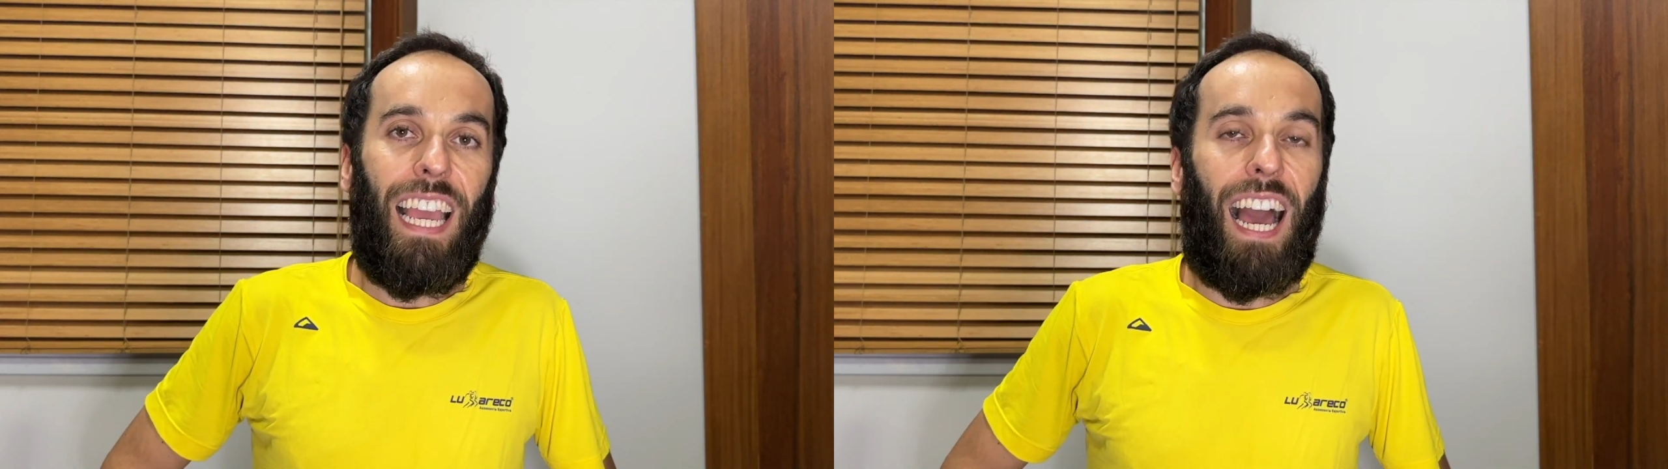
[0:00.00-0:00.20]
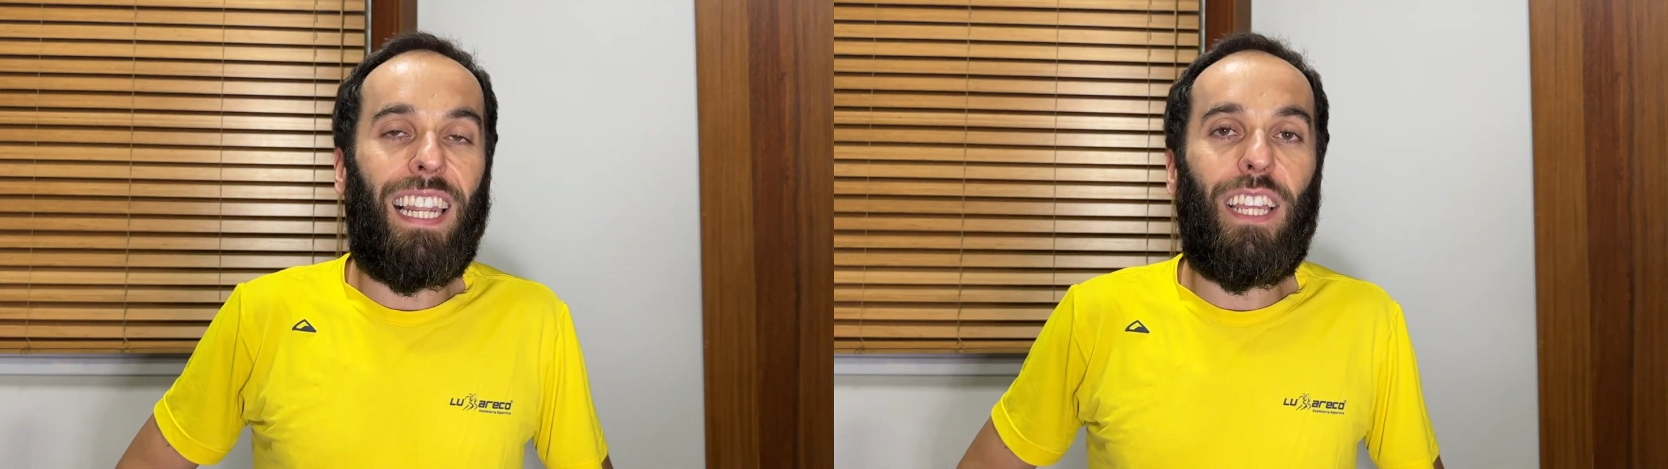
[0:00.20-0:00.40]

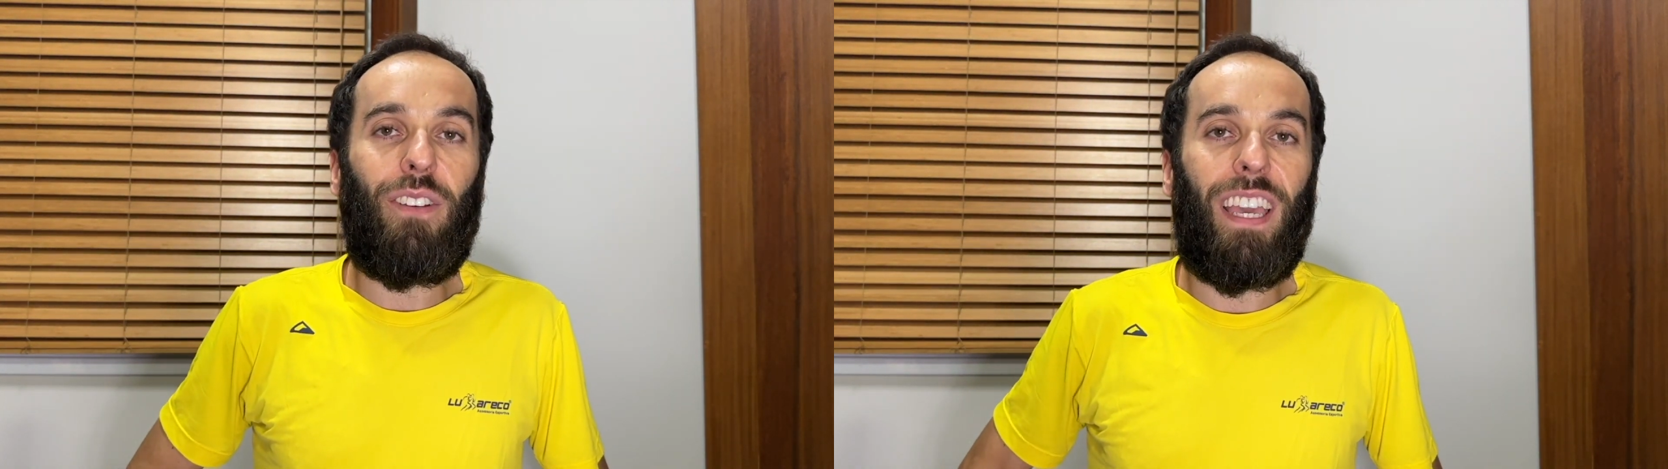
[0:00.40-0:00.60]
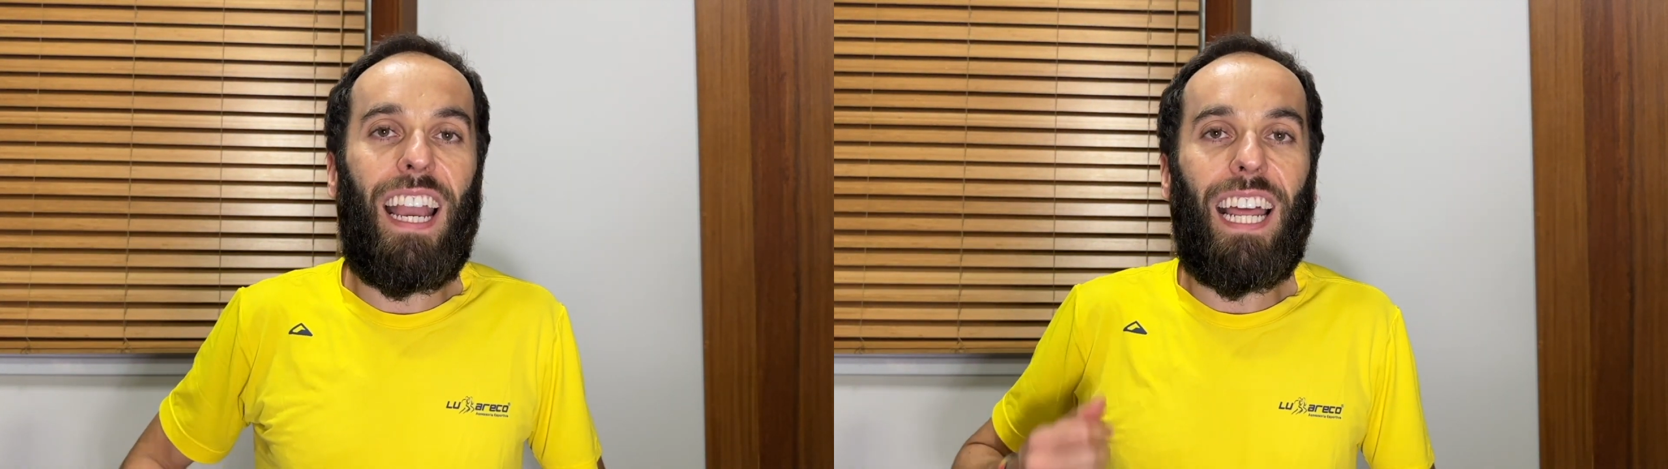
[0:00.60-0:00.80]
além do
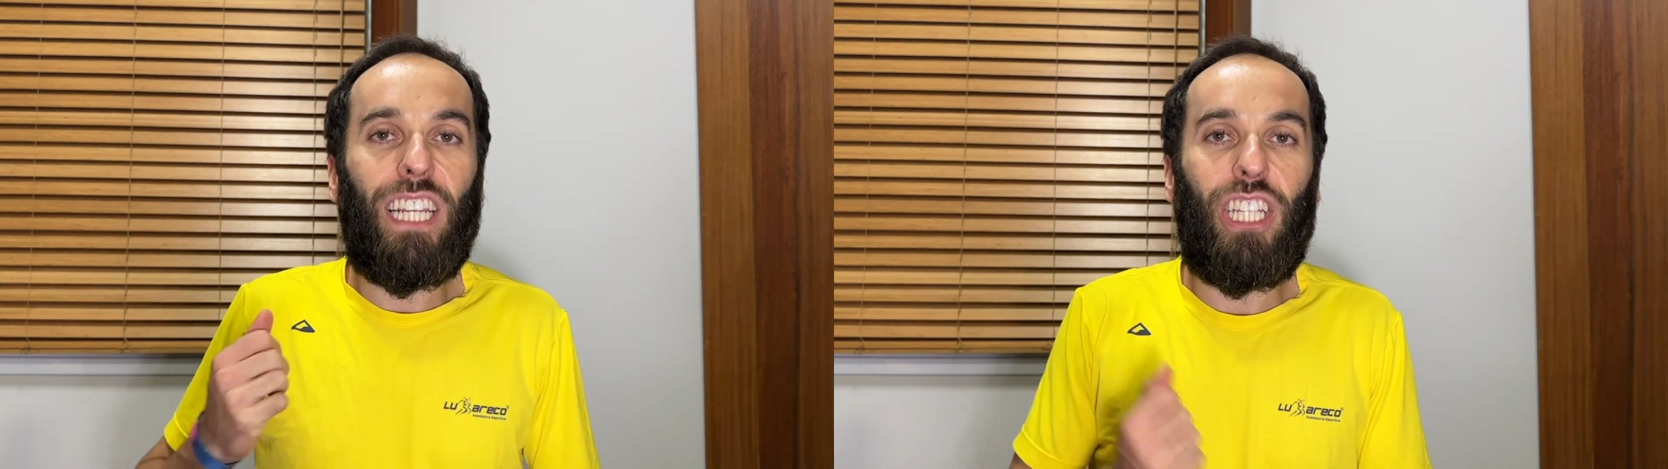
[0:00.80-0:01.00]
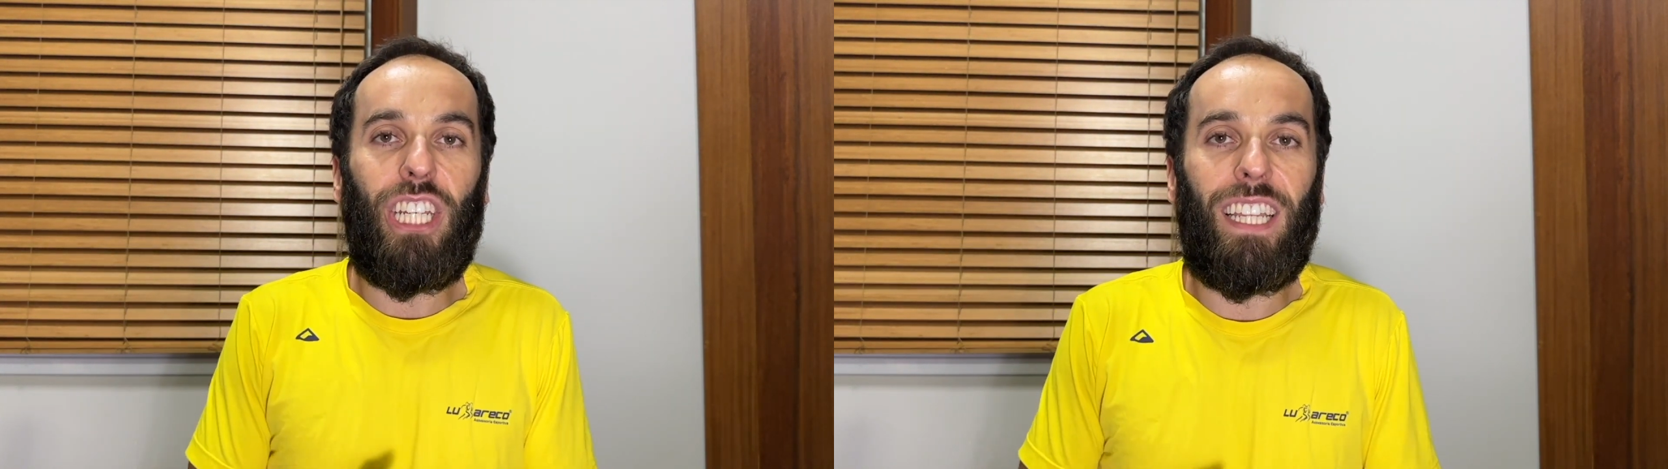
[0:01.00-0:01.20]
que
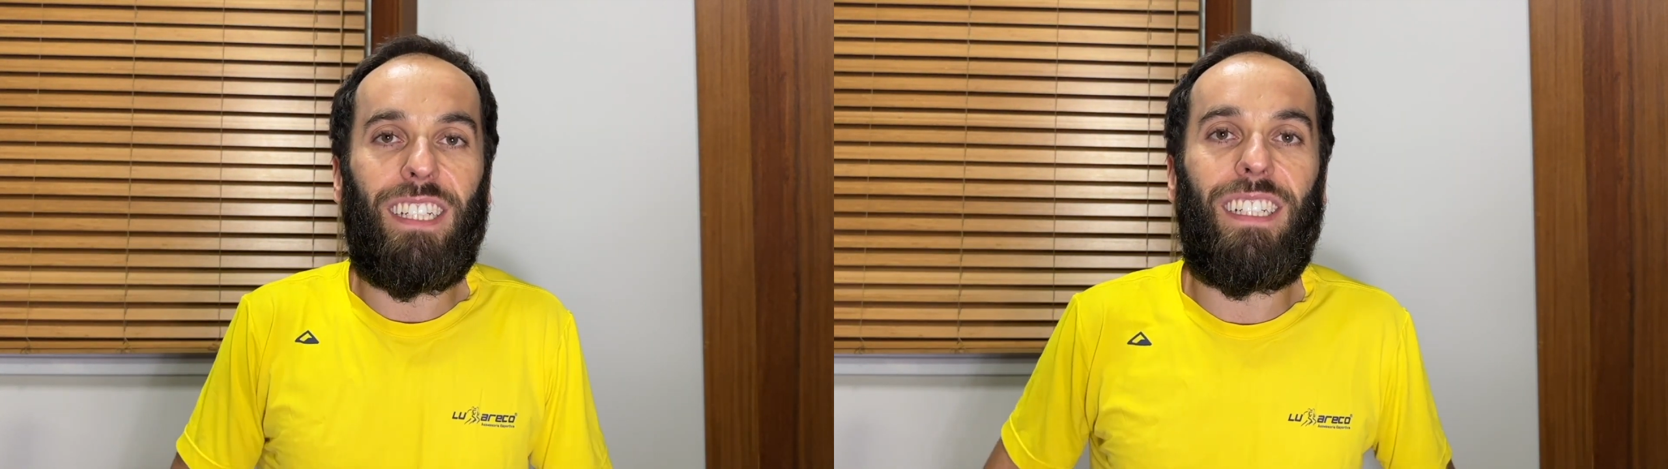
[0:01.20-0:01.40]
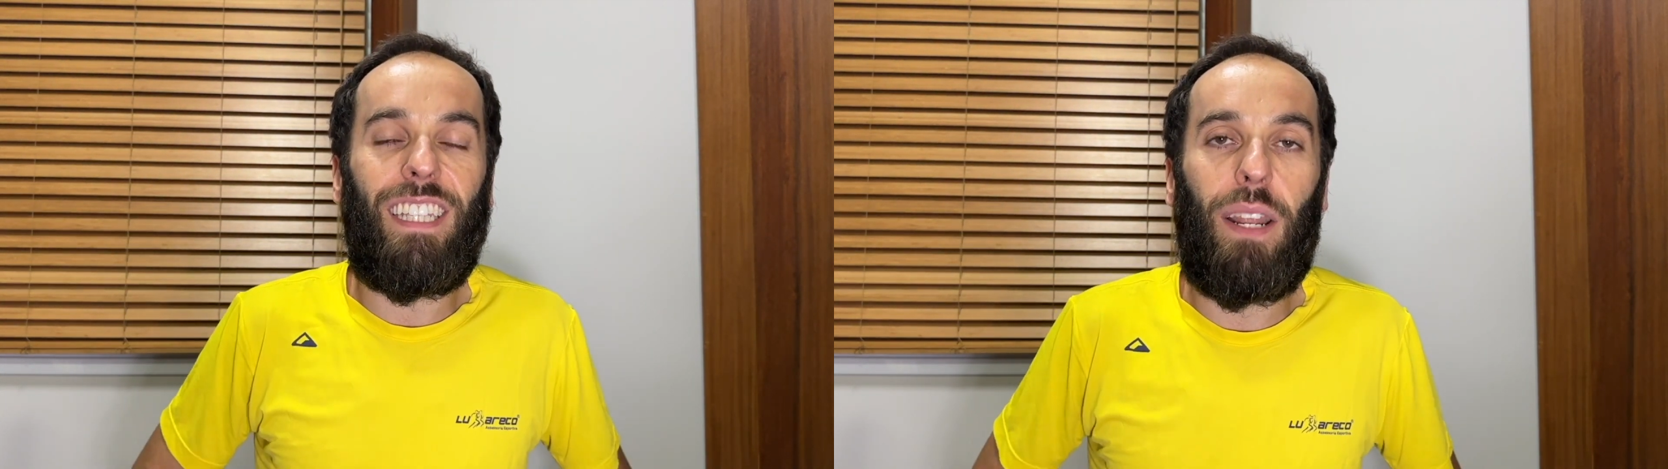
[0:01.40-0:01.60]
garantir a
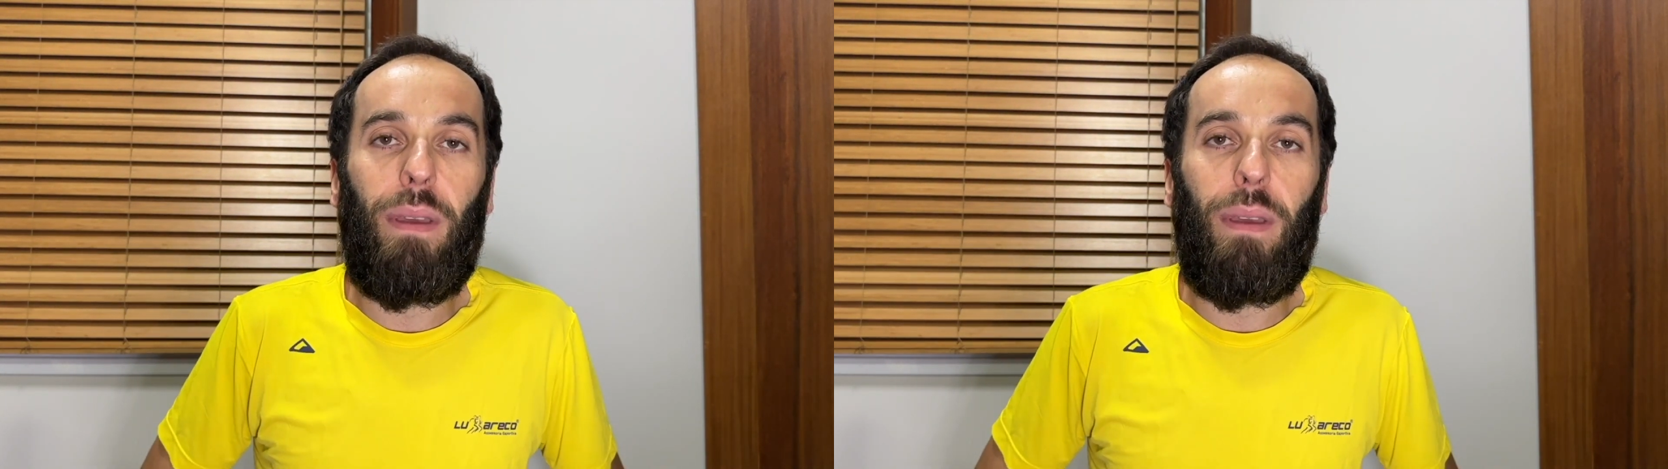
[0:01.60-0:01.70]
terceira